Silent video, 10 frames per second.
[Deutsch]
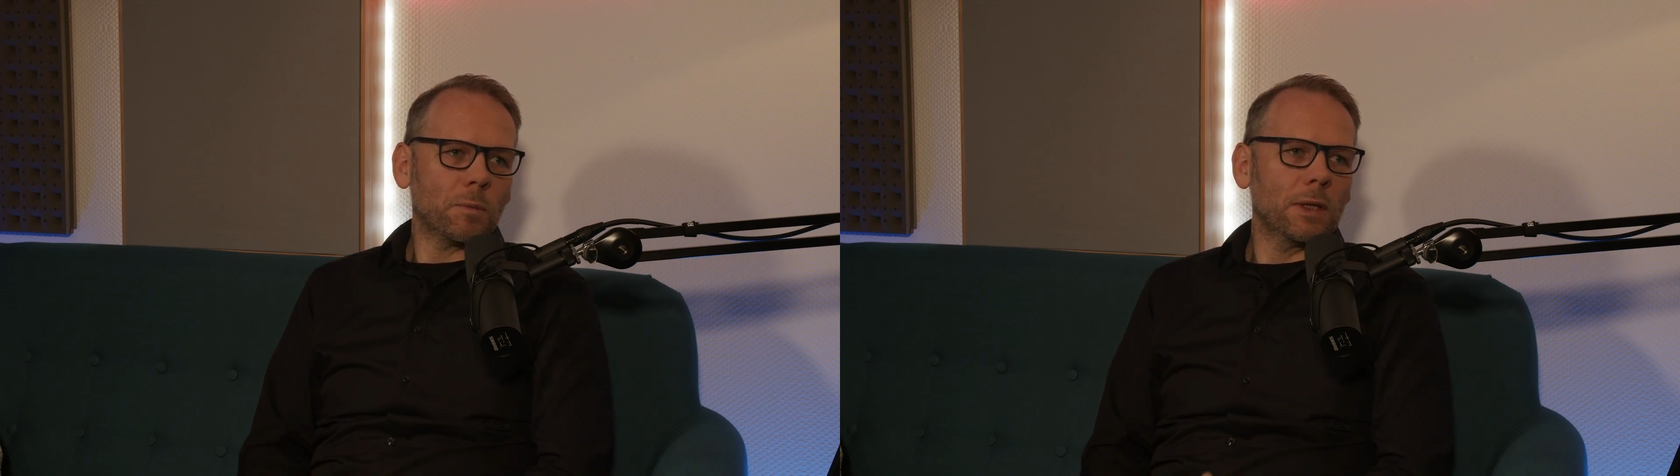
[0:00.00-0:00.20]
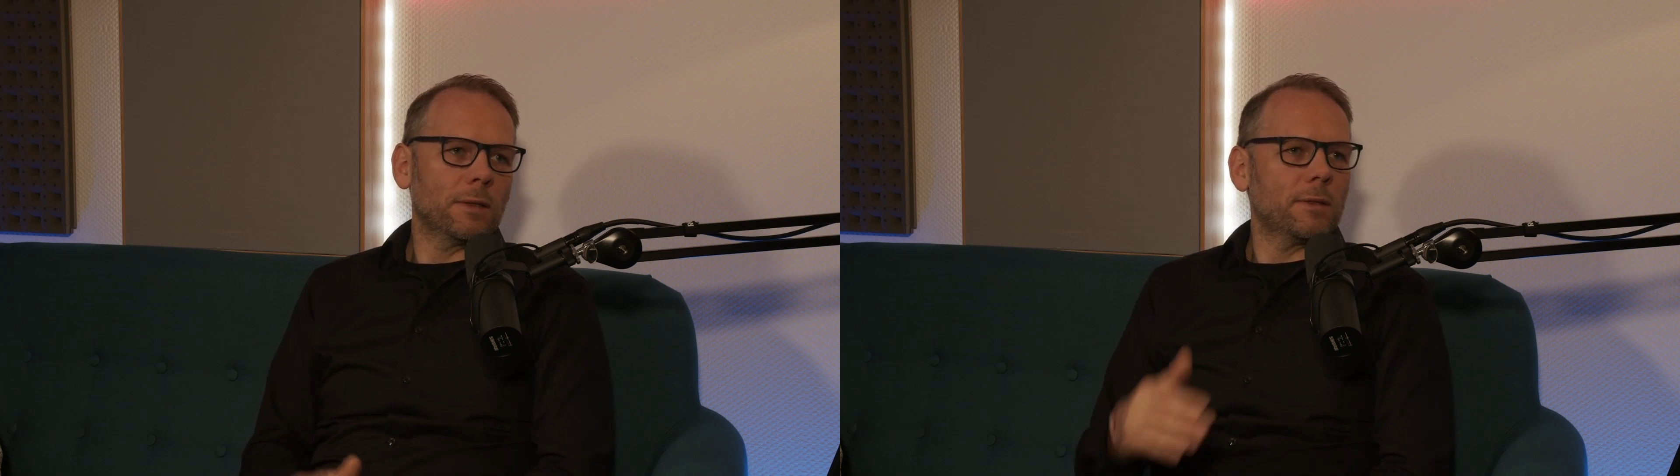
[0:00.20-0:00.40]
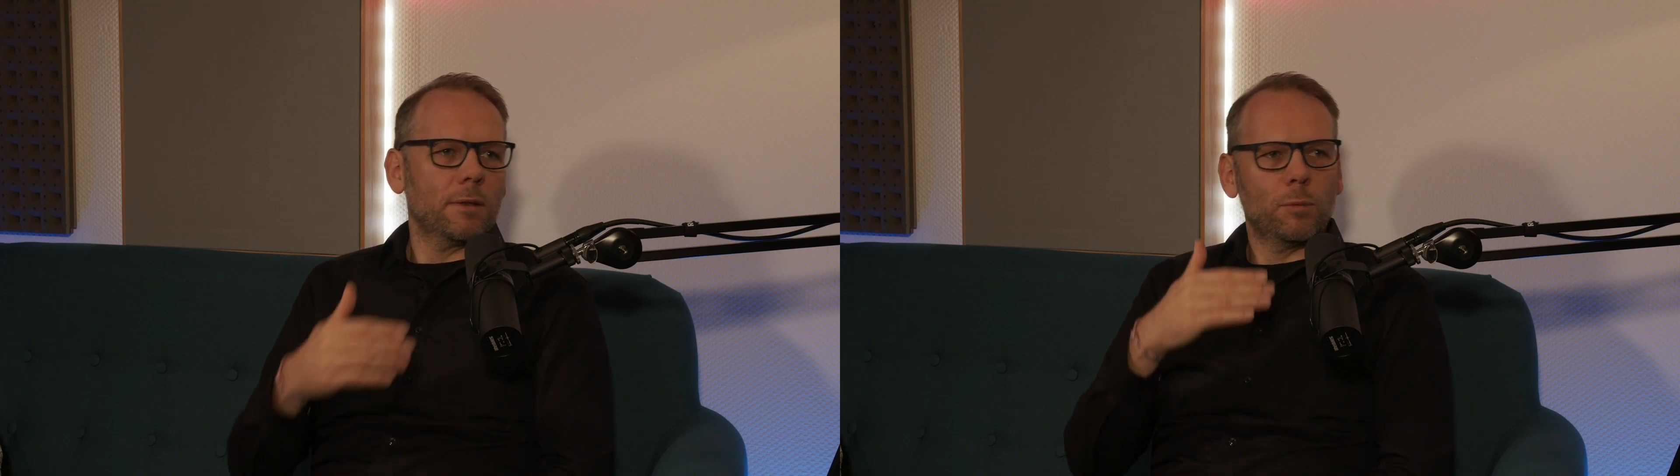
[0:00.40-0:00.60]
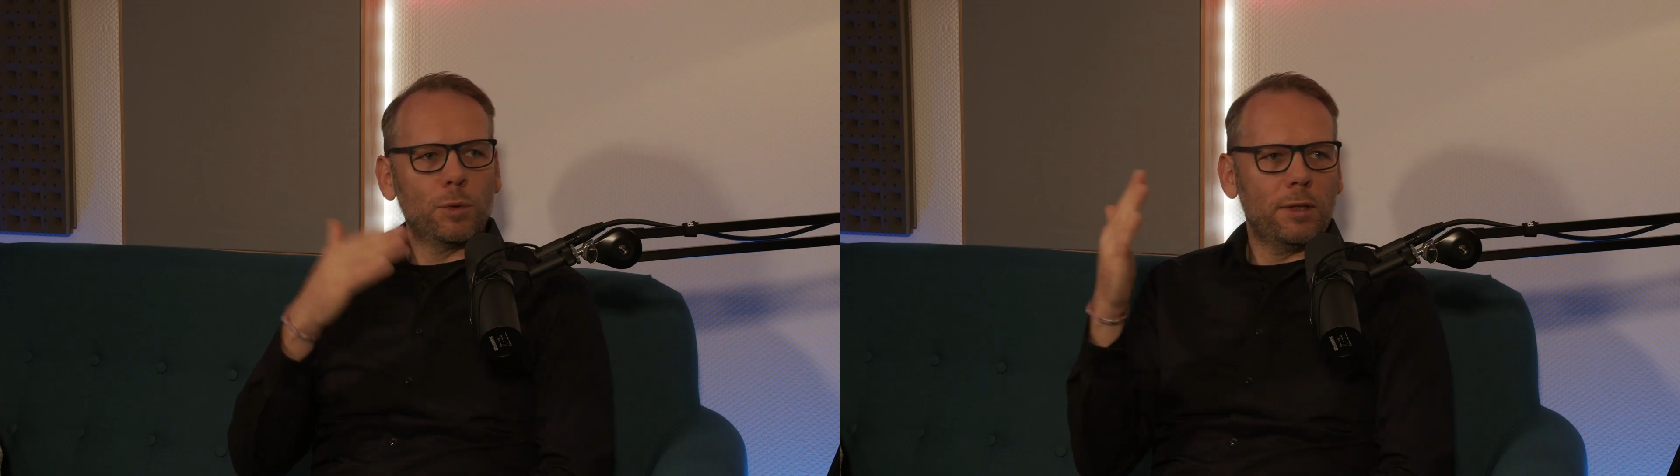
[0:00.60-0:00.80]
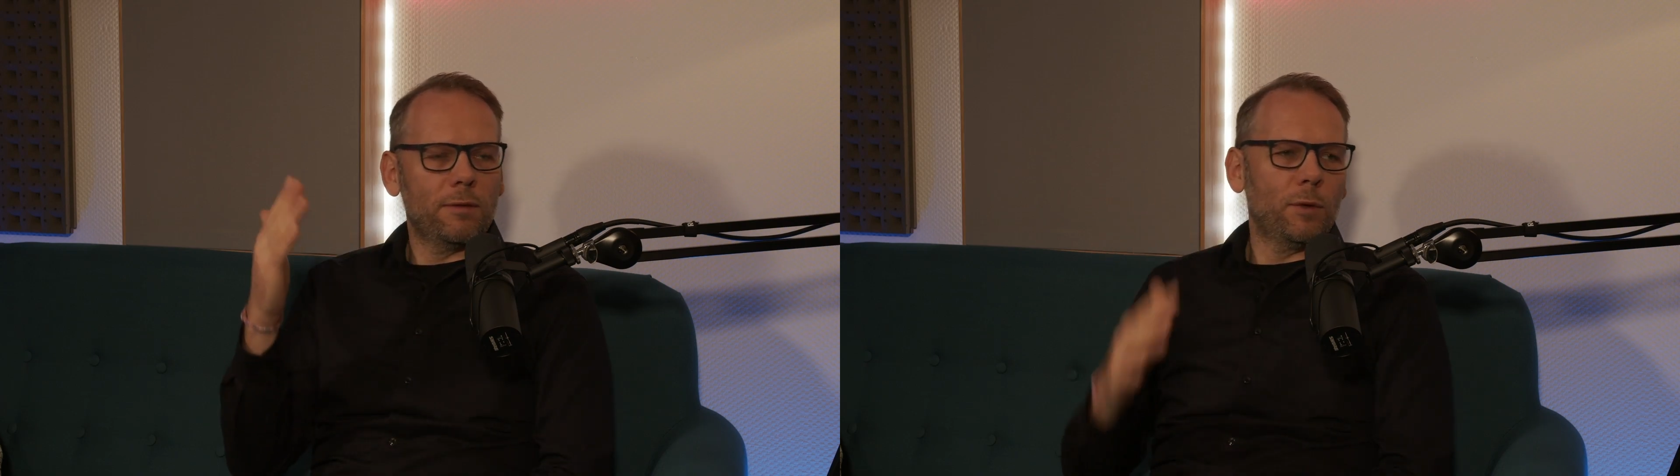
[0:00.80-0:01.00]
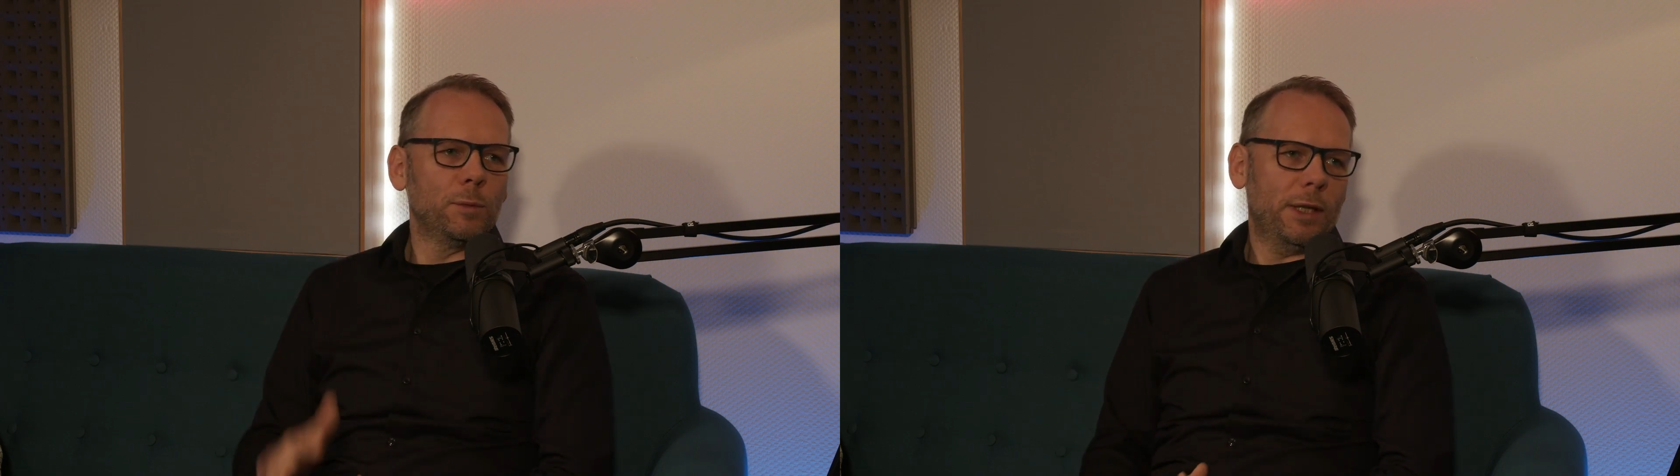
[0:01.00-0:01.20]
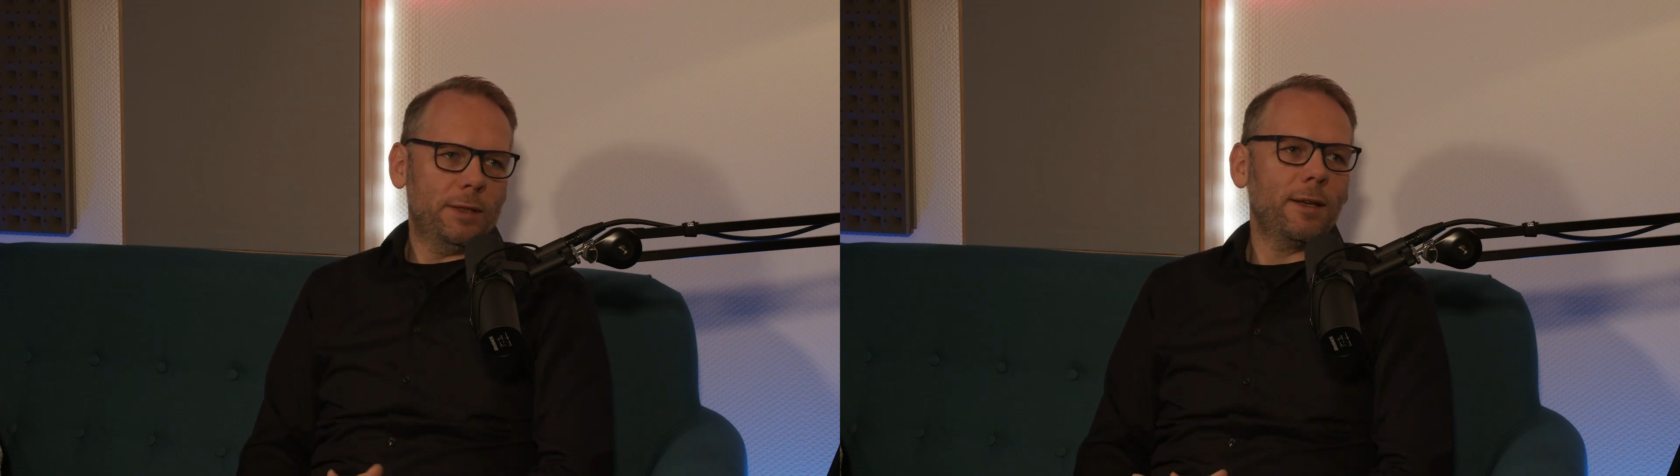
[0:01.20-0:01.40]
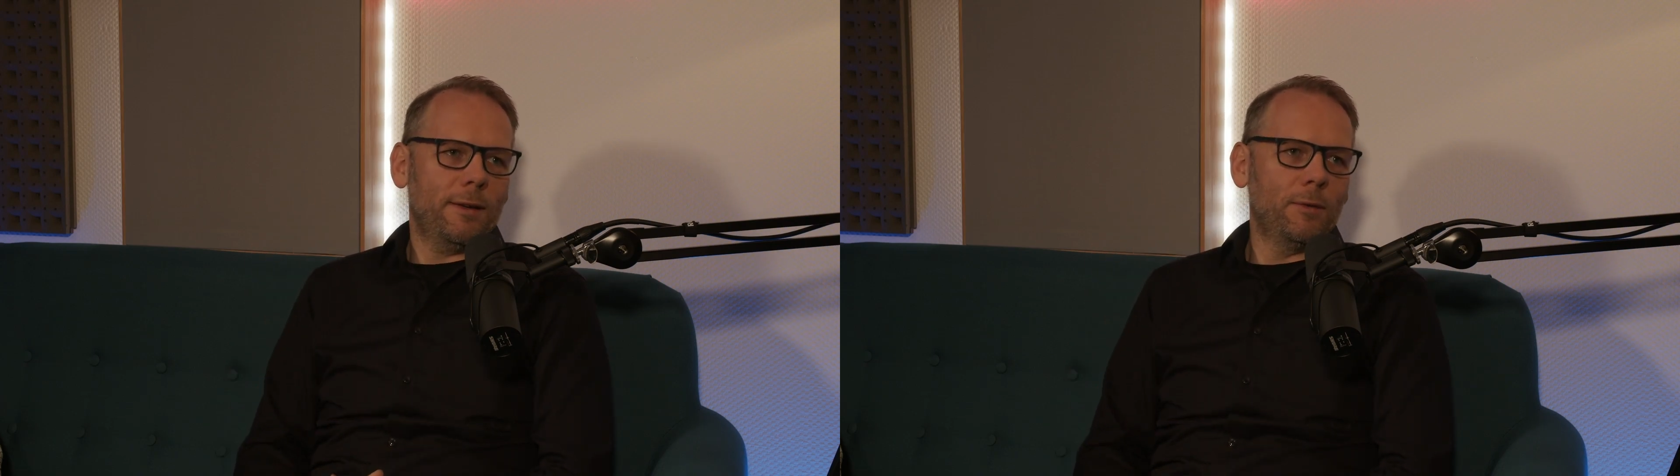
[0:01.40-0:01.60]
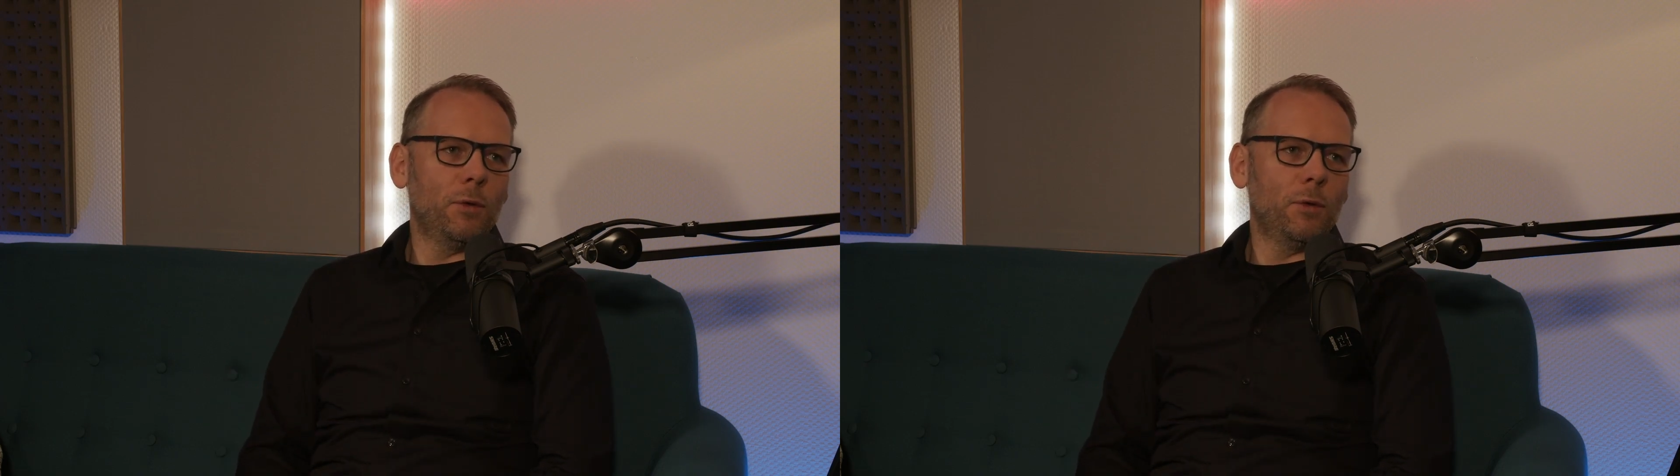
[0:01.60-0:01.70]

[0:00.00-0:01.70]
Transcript: ist ein bisschen vom Trend her